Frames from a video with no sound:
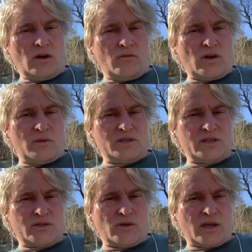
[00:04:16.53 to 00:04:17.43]
Meine
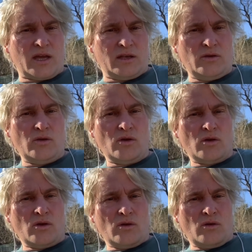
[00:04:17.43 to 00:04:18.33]
Aufgabe ist hier zu
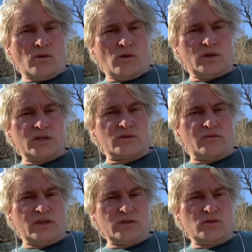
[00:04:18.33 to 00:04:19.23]
erkennen und
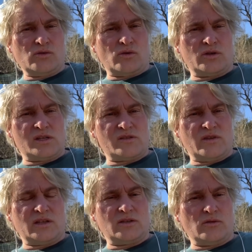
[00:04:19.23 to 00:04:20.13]
nicht zu fixen und
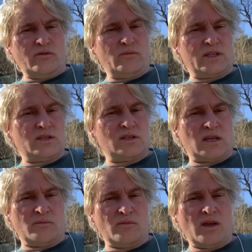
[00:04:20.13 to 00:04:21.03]
deswegen dürfen
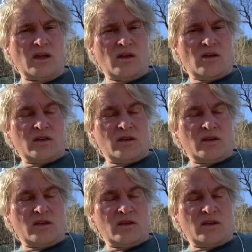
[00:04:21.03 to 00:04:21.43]
manche Themen